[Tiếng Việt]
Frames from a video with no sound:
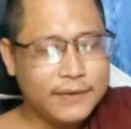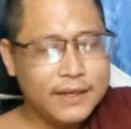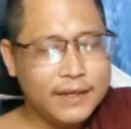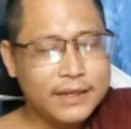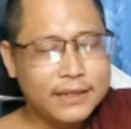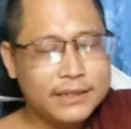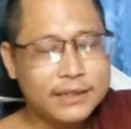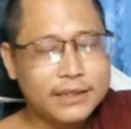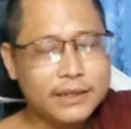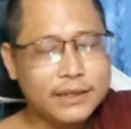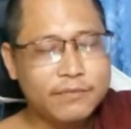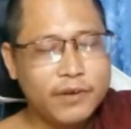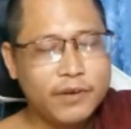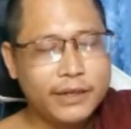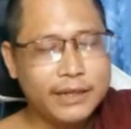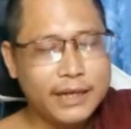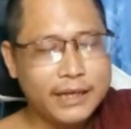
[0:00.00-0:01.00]
với cái sự kiếm
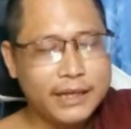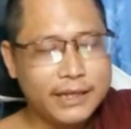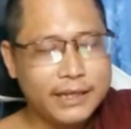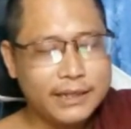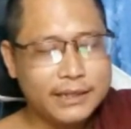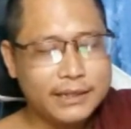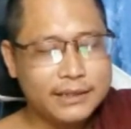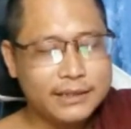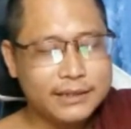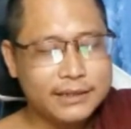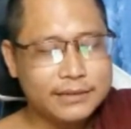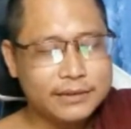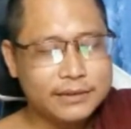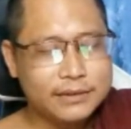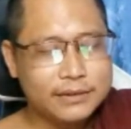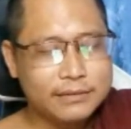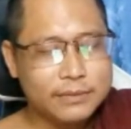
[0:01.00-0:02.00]
viết này á
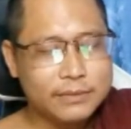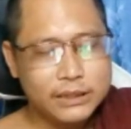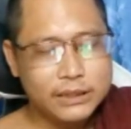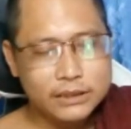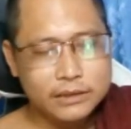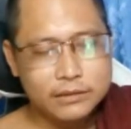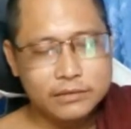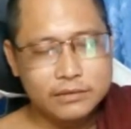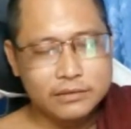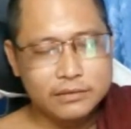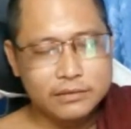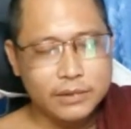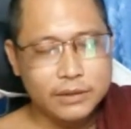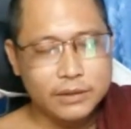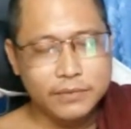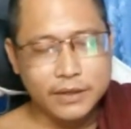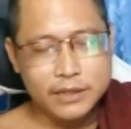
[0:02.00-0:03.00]
mình
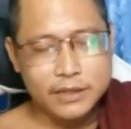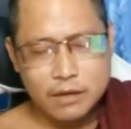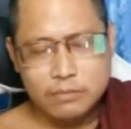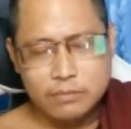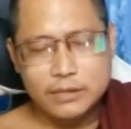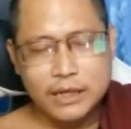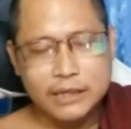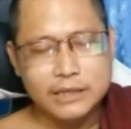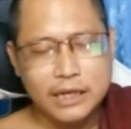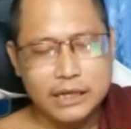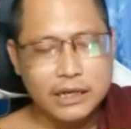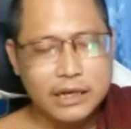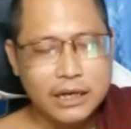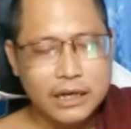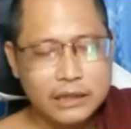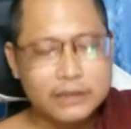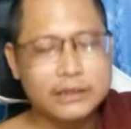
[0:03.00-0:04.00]
mình phải sống cẩn
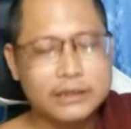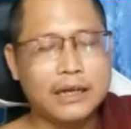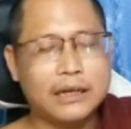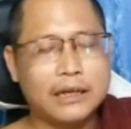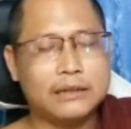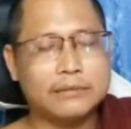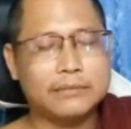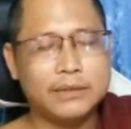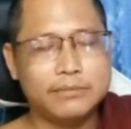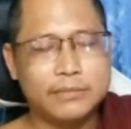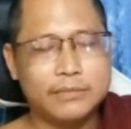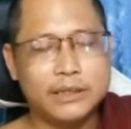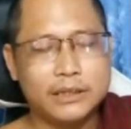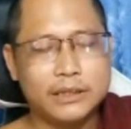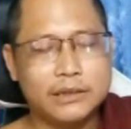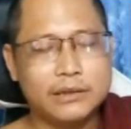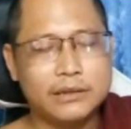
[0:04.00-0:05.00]
thận hơn là mình
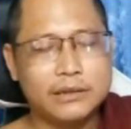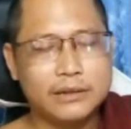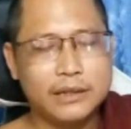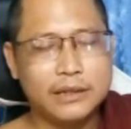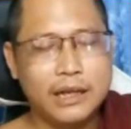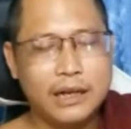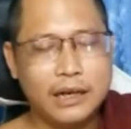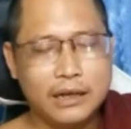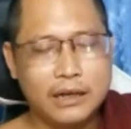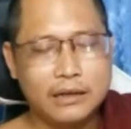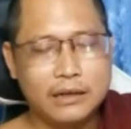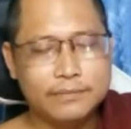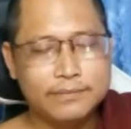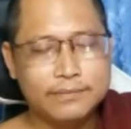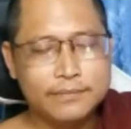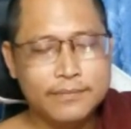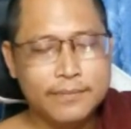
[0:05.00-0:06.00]
bình thường có nghĩa là
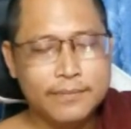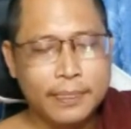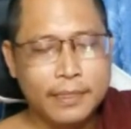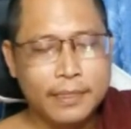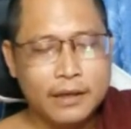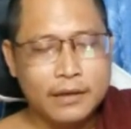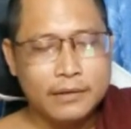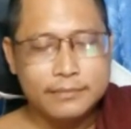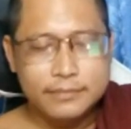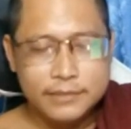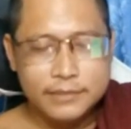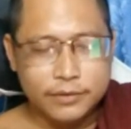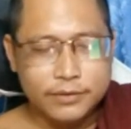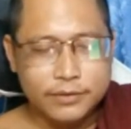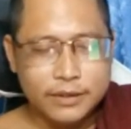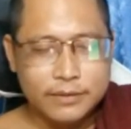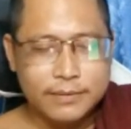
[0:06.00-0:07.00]
ví
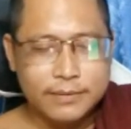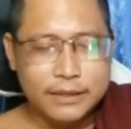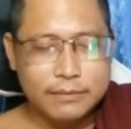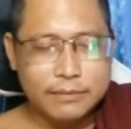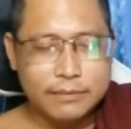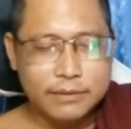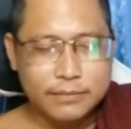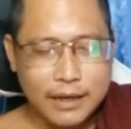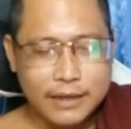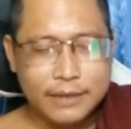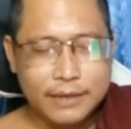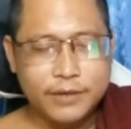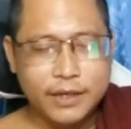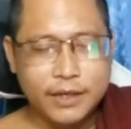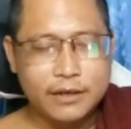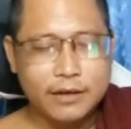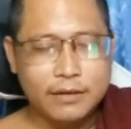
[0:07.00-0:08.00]
dụ như bây giờ mình đã
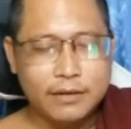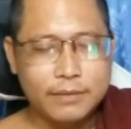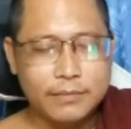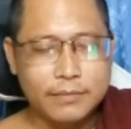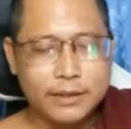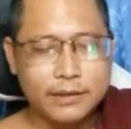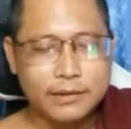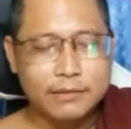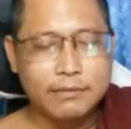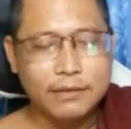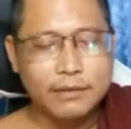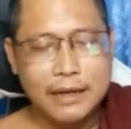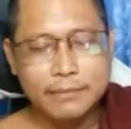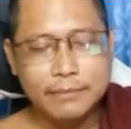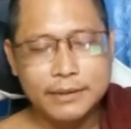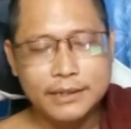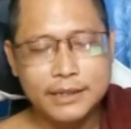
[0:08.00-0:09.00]
kiếm viết rồi mà mình còn
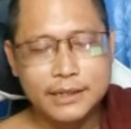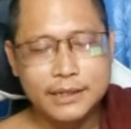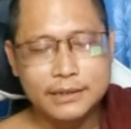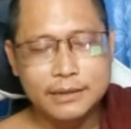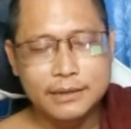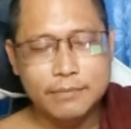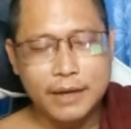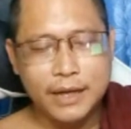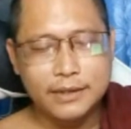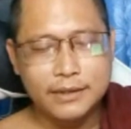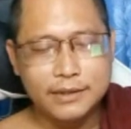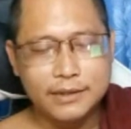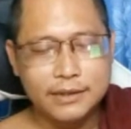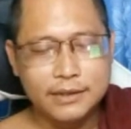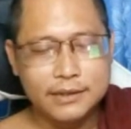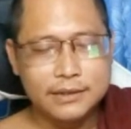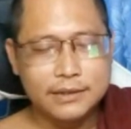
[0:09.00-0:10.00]
làm cái chuyện tầm bậy
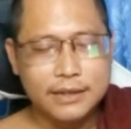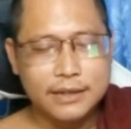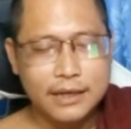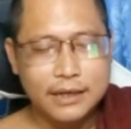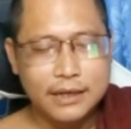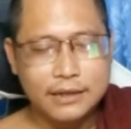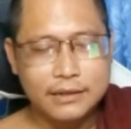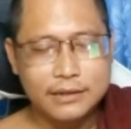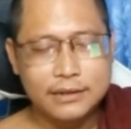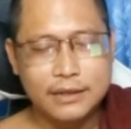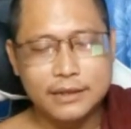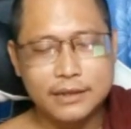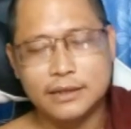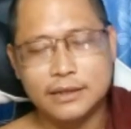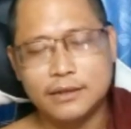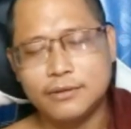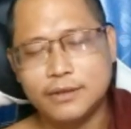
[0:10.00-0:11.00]
nữa thì người ta người
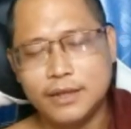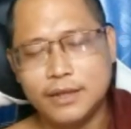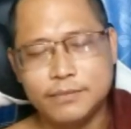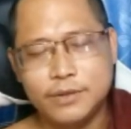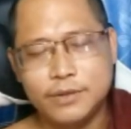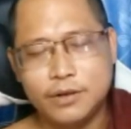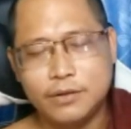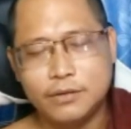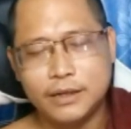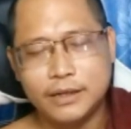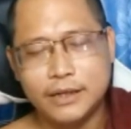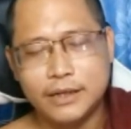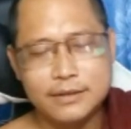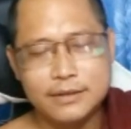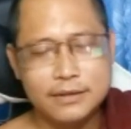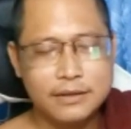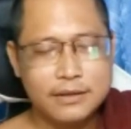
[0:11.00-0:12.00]
ta sẽ nói thêm vô là
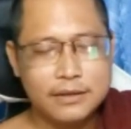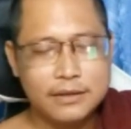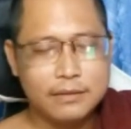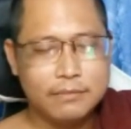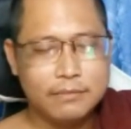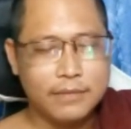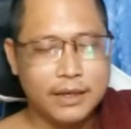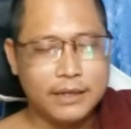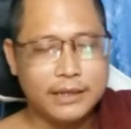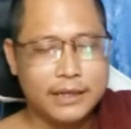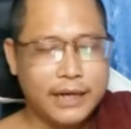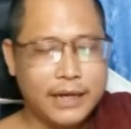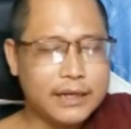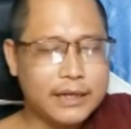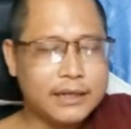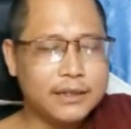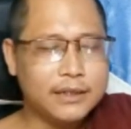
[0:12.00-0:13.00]
thấy chưa bởi
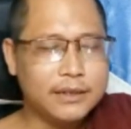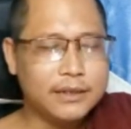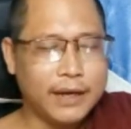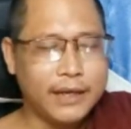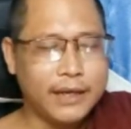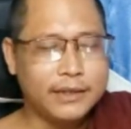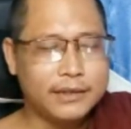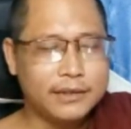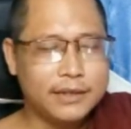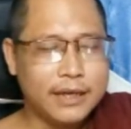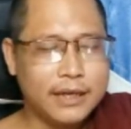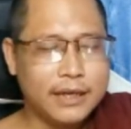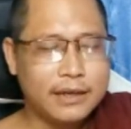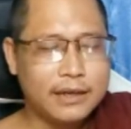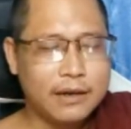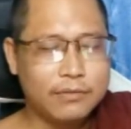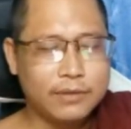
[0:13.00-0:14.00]
vì cái người như vậy có
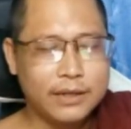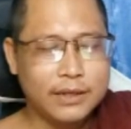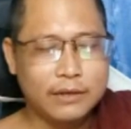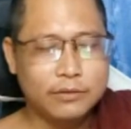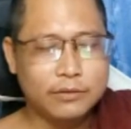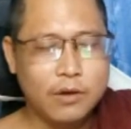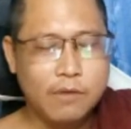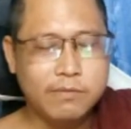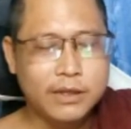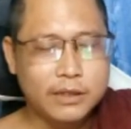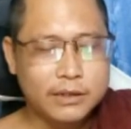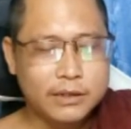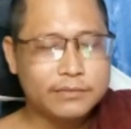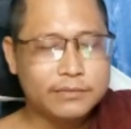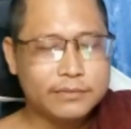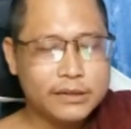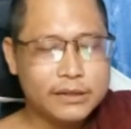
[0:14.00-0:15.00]
thể đâu thể nào tốt
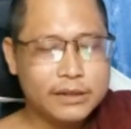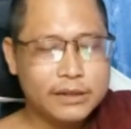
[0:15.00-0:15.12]
được